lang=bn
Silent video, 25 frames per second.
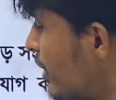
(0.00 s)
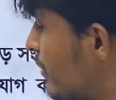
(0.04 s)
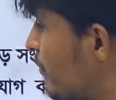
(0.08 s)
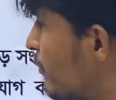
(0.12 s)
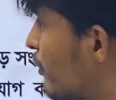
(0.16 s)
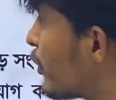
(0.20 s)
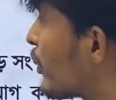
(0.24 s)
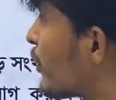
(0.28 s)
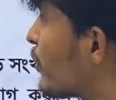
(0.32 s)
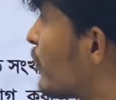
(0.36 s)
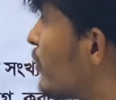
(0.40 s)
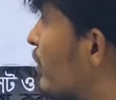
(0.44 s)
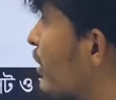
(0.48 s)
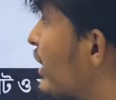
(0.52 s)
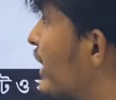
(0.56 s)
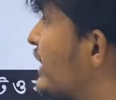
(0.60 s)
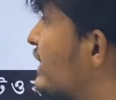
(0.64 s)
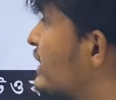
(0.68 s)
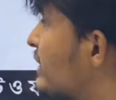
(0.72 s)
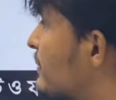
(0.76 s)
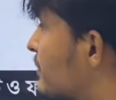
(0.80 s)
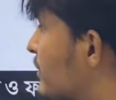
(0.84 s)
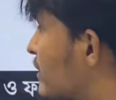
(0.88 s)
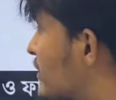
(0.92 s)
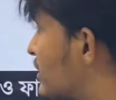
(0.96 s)
মনে করো এই
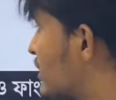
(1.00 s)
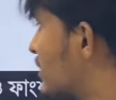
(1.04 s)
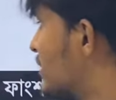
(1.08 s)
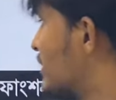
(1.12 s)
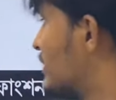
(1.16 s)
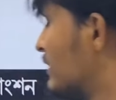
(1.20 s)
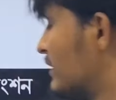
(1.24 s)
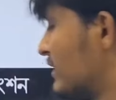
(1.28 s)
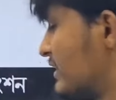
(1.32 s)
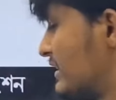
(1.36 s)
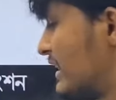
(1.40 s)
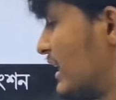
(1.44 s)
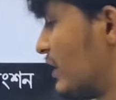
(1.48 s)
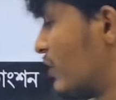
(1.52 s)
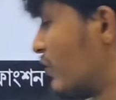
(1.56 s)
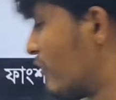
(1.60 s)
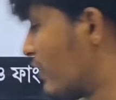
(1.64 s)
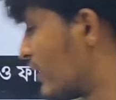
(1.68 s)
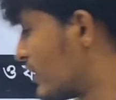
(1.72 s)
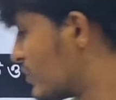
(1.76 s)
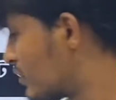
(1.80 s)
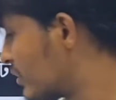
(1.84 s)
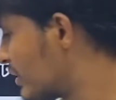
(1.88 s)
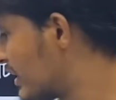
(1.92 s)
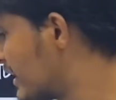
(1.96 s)
চ্যাপ্টারটা স্যাটো
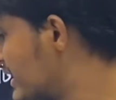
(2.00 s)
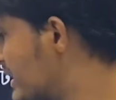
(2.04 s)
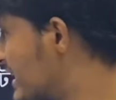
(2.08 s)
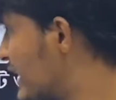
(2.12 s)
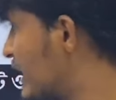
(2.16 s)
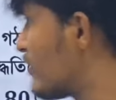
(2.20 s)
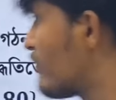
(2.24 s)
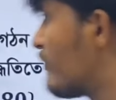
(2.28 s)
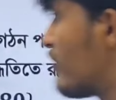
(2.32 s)
ফাংশন এই স্যাটো